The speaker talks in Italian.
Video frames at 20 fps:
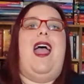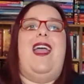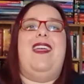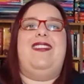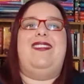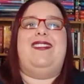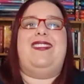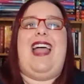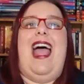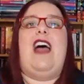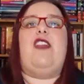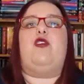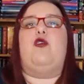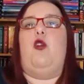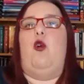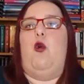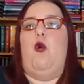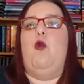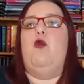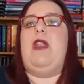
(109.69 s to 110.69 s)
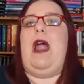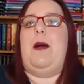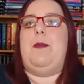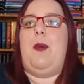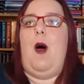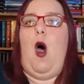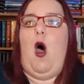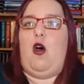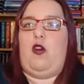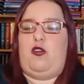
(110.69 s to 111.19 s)
È stato un
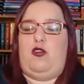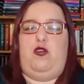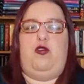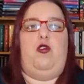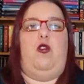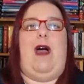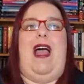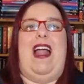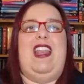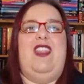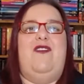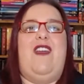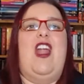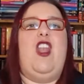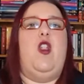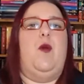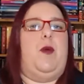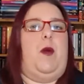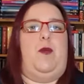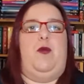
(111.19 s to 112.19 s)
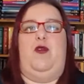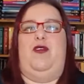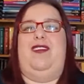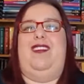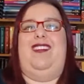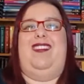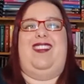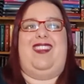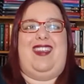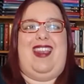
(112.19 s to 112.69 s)
aborto a livello proprio
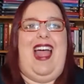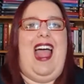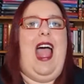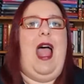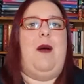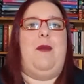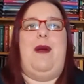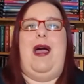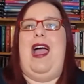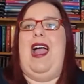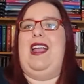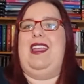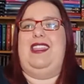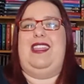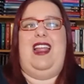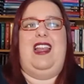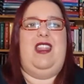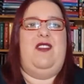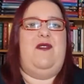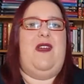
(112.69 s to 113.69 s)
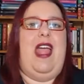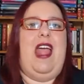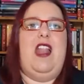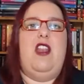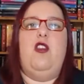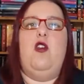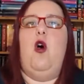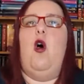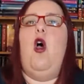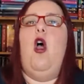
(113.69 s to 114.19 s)
di trama, anche a
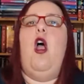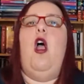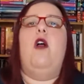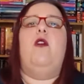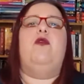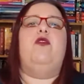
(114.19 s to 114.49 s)
livello,